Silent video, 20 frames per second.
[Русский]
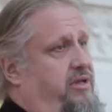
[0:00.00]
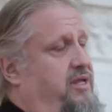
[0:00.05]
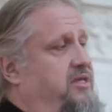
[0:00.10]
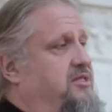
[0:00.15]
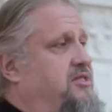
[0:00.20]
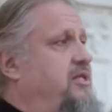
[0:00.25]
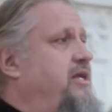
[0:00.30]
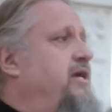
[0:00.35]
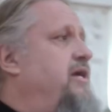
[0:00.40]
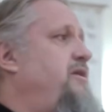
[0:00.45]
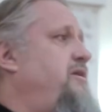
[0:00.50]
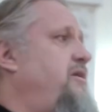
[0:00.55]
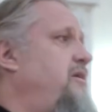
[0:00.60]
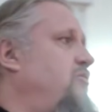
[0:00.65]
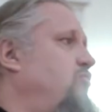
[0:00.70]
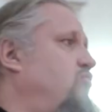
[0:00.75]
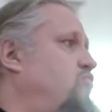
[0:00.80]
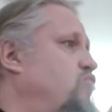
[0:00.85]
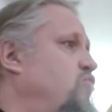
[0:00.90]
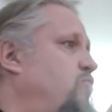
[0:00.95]
Если
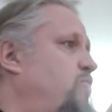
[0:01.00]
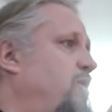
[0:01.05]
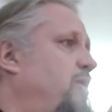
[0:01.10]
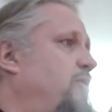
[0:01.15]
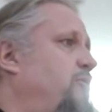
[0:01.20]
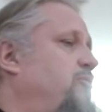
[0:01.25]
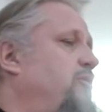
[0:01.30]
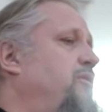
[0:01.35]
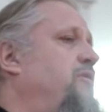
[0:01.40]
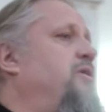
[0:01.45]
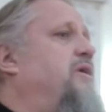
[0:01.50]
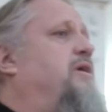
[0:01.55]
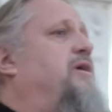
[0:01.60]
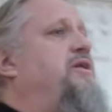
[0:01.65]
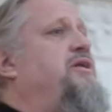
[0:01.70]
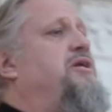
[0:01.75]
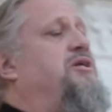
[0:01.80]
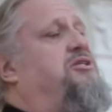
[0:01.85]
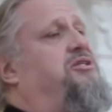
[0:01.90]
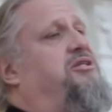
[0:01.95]
один купол, то это,
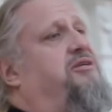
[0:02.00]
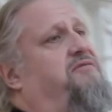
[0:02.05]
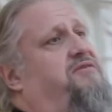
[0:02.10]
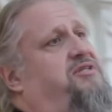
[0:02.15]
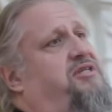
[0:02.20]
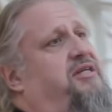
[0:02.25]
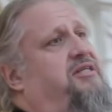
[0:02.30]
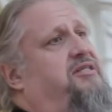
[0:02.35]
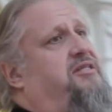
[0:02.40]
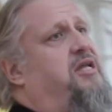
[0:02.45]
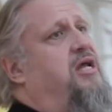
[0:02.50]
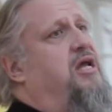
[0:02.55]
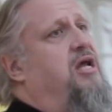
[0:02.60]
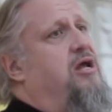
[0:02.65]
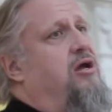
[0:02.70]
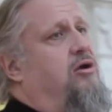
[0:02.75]
конечно, в честь